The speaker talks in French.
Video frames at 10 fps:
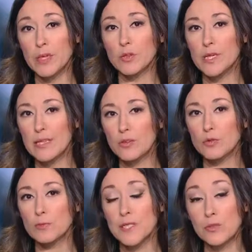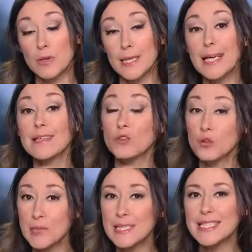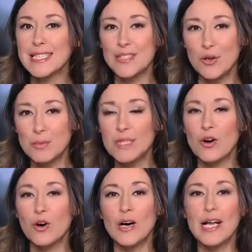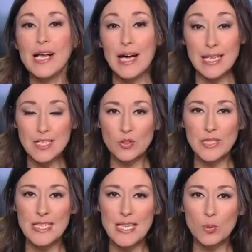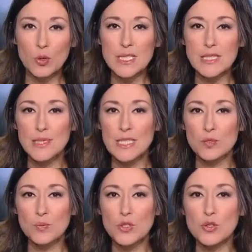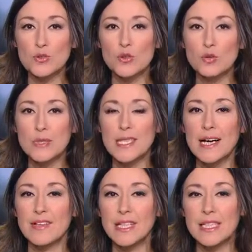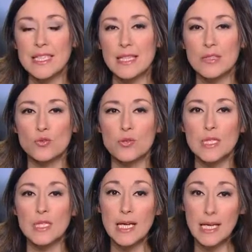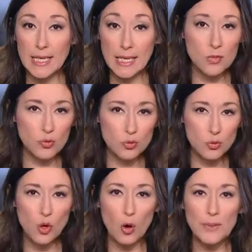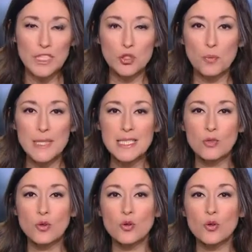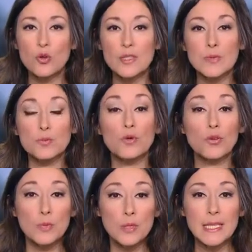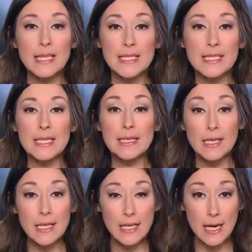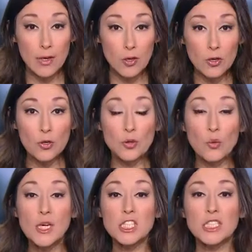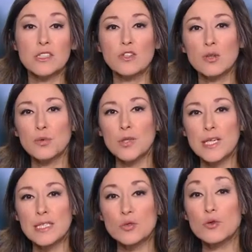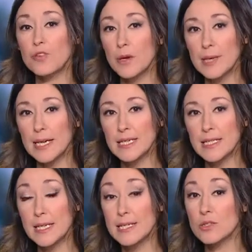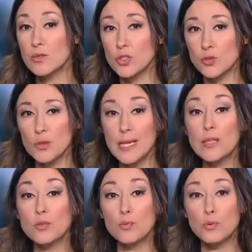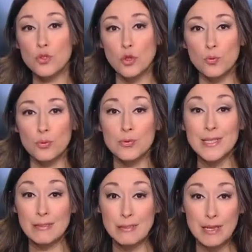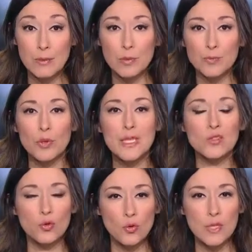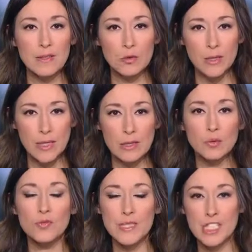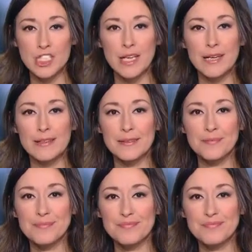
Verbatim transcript: près de 4600 migrants à s'entasser à proximité du poste frontière avec les États-Unis. Ils sont toujours empêchés de passer de l'autre côté pour demander l'asile. Alors que Washington menace de fermer l'accès, la situation est de plus en plus intenable pour les autorités locales. Noufissa Charaï.